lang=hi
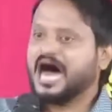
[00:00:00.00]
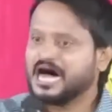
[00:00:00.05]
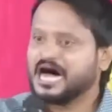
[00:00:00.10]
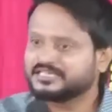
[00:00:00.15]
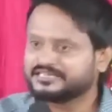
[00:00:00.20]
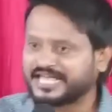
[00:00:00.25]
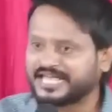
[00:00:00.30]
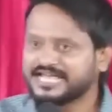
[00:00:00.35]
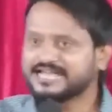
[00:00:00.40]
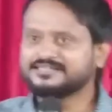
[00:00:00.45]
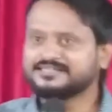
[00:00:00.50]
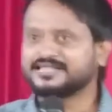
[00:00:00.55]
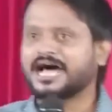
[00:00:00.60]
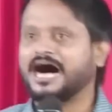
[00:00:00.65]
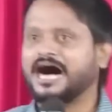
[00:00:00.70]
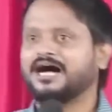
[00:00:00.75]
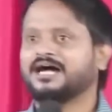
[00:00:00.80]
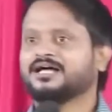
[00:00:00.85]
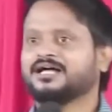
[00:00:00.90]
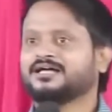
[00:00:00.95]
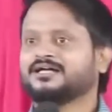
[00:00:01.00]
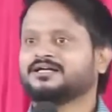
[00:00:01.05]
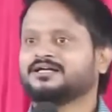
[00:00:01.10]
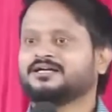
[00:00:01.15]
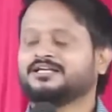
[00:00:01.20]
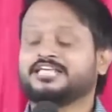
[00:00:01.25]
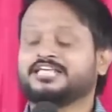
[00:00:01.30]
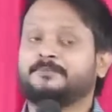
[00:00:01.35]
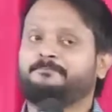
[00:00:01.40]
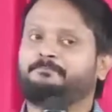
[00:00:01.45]
अधीनता
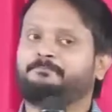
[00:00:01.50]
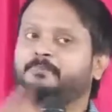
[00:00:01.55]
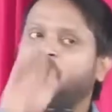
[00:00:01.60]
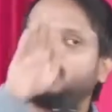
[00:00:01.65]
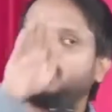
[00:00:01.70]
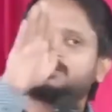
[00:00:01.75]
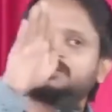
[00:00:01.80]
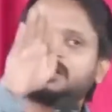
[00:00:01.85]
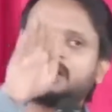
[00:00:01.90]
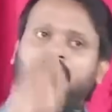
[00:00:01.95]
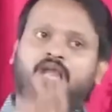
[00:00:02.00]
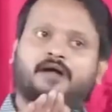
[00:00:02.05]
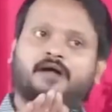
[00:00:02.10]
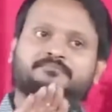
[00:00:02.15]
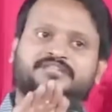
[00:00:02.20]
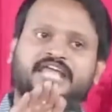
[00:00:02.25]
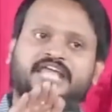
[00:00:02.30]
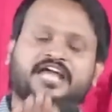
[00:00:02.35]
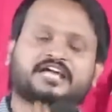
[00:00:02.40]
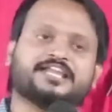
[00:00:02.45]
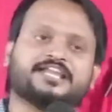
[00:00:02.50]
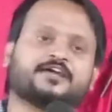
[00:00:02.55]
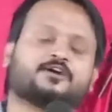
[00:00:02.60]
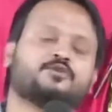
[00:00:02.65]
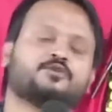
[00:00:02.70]
ये बहुत कम देखने को